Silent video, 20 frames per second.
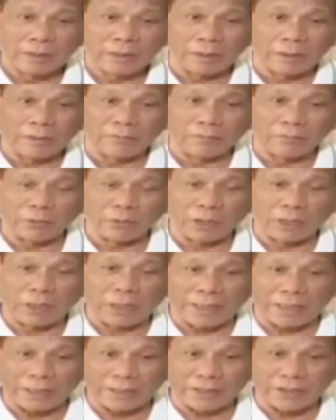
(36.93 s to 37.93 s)
uh, for
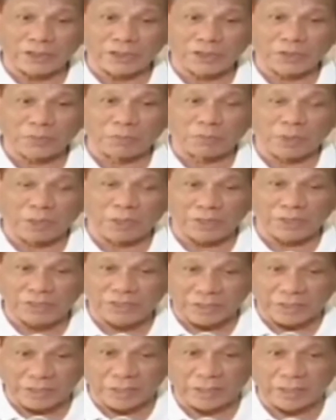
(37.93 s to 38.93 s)
God's
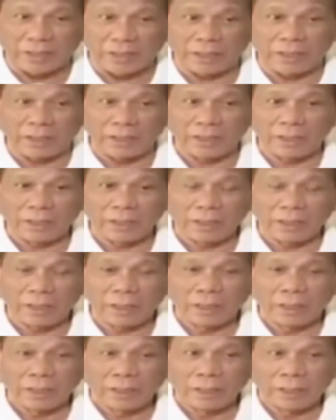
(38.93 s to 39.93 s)
blessing
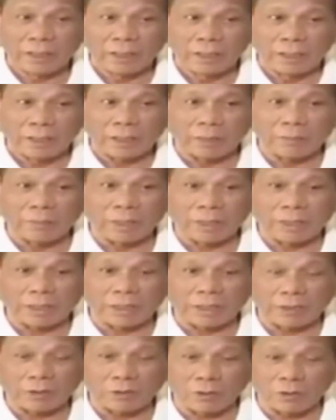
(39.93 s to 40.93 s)
na
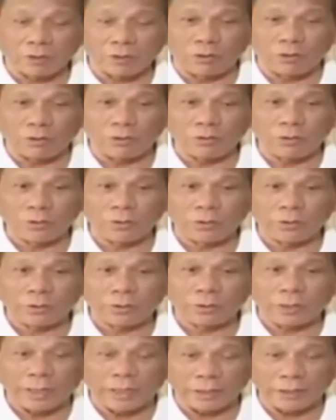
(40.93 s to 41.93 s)
magkaroon
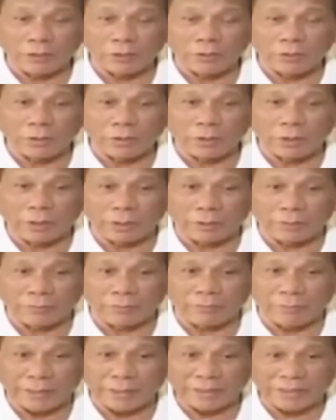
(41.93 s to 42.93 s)
tayo
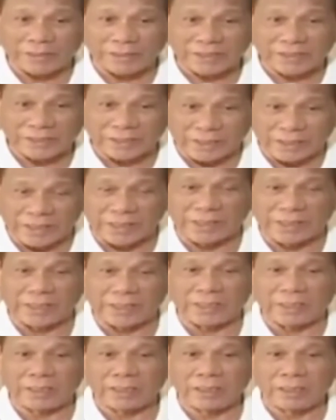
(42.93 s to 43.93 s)
ng
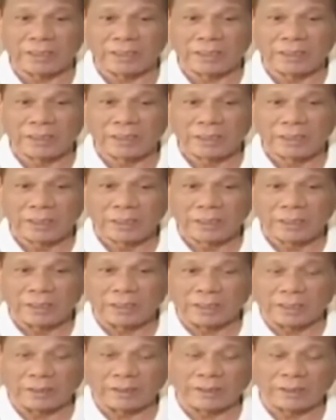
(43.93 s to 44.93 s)
vaccine
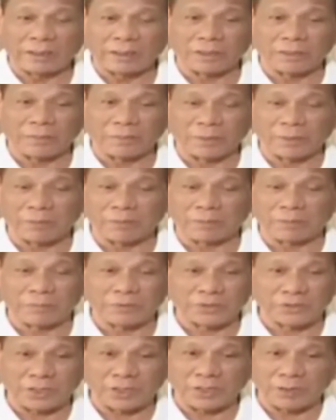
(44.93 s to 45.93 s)
either from
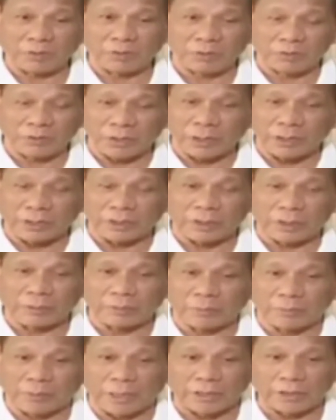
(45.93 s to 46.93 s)
sino dyan
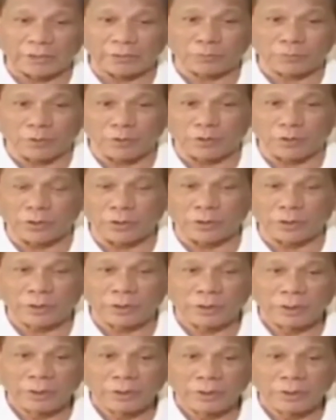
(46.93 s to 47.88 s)
na bright boy,